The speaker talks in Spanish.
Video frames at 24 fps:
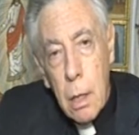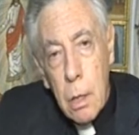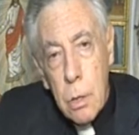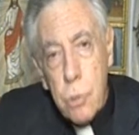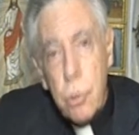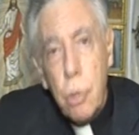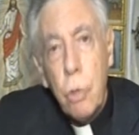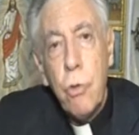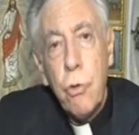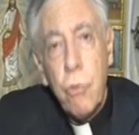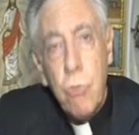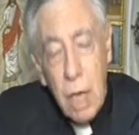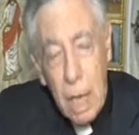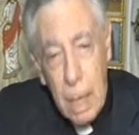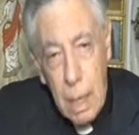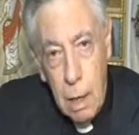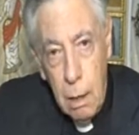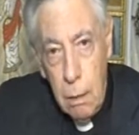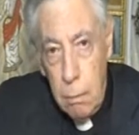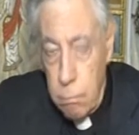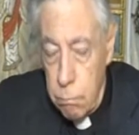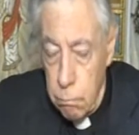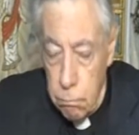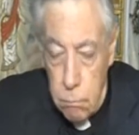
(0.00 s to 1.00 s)
Yo sé,
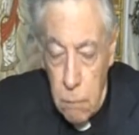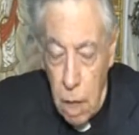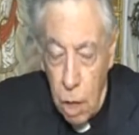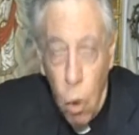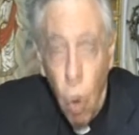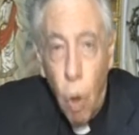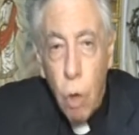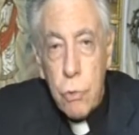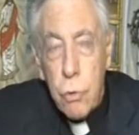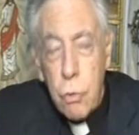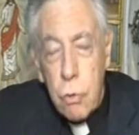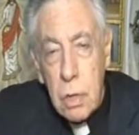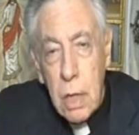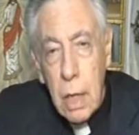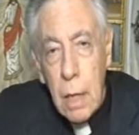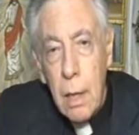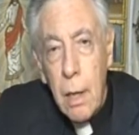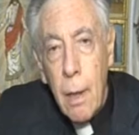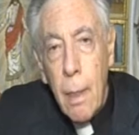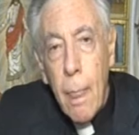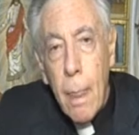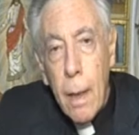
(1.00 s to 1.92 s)
me consta,